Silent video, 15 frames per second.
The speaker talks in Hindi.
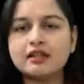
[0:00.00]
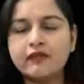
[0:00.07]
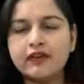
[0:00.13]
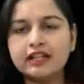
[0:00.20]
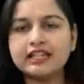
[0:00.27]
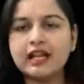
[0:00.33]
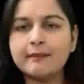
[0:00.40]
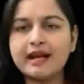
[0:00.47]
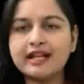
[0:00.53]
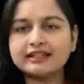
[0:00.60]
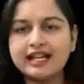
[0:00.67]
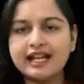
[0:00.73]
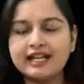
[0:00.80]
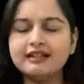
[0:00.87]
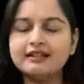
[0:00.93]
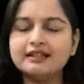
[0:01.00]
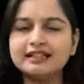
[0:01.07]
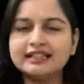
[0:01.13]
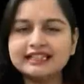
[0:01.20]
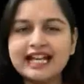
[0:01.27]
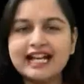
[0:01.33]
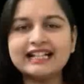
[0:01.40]
सफलता पाता है
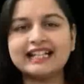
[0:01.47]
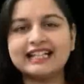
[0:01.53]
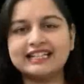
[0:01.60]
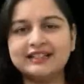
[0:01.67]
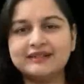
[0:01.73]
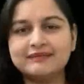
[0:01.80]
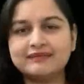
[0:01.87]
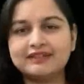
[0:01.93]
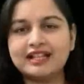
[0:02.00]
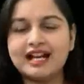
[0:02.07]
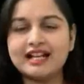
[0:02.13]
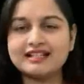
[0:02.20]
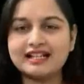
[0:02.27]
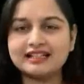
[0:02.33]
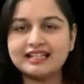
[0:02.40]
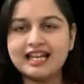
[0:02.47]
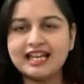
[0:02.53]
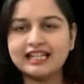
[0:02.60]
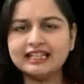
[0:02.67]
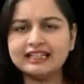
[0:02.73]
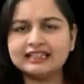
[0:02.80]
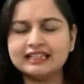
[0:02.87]
या नहीं कहा जाता
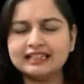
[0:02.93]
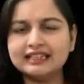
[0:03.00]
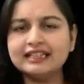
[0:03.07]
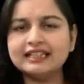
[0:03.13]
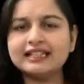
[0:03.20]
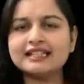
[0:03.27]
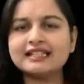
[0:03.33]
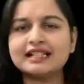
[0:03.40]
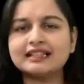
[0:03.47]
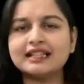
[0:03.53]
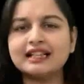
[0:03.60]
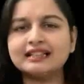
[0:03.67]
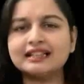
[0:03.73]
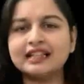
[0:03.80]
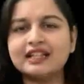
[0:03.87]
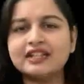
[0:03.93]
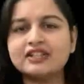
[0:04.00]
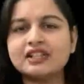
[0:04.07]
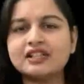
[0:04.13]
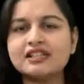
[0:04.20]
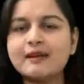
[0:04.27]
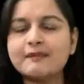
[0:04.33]
है कि दिल्ली की सत्ता
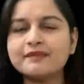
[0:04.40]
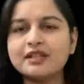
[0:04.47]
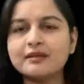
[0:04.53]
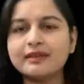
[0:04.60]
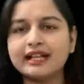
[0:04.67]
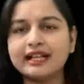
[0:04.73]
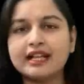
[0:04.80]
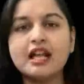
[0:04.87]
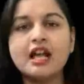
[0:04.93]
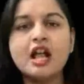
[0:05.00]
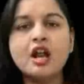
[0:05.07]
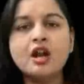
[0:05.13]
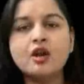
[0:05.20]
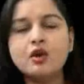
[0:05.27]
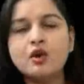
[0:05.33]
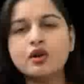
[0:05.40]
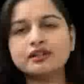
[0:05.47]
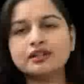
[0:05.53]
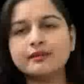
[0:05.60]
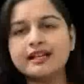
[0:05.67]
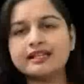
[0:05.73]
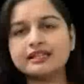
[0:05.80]
देश के सबसे बड़े
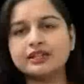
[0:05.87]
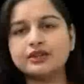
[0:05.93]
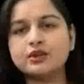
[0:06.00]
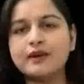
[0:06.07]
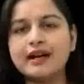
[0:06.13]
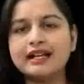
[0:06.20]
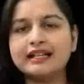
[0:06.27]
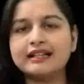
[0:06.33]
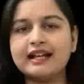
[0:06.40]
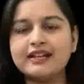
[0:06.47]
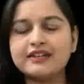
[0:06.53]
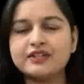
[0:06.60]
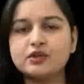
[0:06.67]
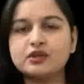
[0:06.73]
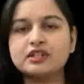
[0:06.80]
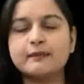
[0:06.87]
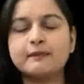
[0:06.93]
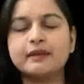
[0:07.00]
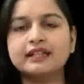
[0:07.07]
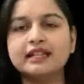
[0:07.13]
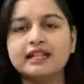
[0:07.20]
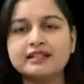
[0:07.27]
लोकसभा सीटों वाले राज्य
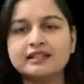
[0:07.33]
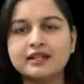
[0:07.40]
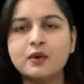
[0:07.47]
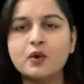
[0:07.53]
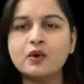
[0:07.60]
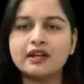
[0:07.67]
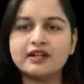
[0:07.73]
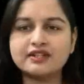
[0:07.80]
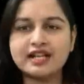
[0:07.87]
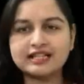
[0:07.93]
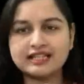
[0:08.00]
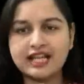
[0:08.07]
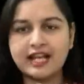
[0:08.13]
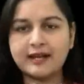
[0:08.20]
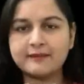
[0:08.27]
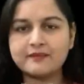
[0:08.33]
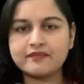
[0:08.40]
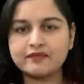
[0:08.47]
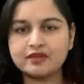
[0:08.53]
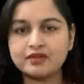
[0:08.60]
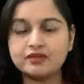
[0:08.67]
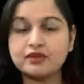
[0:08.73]
उत्तर प्रदेश से होकर जाता है
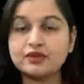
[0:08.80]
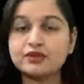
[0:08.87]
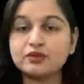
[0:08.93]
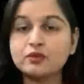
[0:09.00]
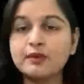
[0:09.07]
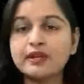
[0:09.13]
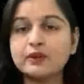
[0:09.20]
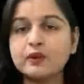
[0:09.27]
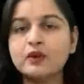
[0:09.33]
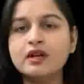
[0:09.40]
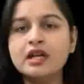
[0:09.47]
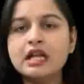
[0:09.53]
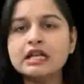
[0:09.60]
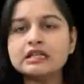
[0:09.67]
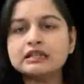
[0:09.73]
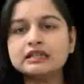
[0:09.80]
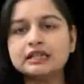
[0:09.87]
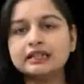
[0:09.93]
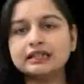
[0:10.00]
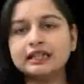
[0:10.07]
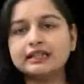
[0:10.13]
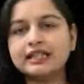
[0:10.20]
जो इस सूबे को
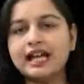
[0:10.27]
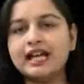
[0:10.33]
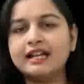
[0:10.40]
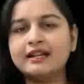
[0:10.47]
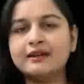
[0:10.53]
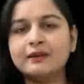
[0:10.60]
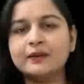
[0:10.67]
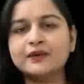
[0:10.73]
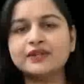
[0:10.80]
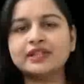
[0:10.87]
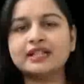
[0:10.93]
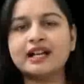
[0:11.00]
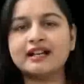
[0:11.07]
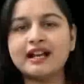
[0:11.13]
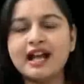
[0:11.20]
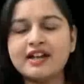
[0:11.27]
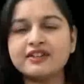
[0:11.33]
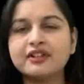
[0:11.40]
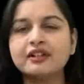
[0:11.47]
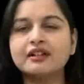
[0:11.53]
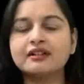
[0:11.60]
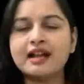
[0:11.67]
जीत लेता है उसी का
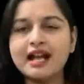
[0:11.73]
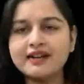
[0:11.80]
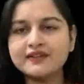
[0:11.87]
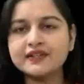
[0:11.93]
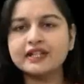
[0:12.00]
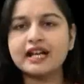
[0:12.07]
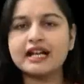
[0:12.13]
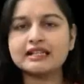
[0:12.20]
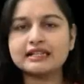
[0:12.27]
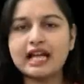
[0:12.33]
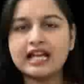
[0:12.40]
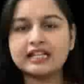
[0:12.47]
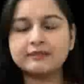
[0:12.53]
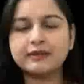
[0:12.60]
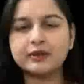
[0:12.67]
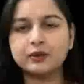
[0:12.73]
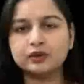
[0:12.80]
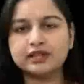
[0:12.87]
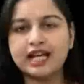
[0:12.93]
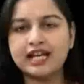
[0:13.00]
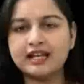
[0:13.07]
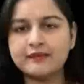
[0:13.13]
राज राष्ट्रीय राजधानी पर
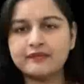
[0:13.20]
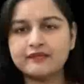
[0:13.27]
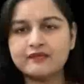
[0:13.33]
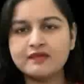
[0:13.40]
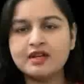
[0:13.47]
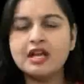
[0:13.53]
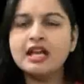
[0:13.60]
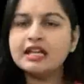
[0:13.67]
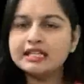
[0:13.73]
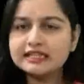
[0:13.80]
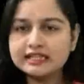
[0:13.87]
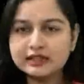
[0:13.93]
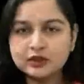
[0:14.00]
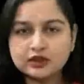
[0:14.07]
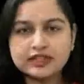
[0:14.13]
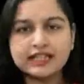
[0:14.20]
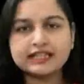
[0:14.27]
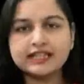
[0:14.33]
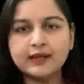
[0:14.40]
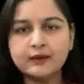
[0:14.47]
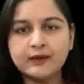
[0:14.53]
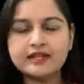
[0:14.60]
होता है इसी को
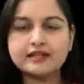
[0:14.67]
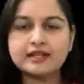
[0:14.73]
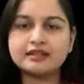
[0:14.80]
देखते हुए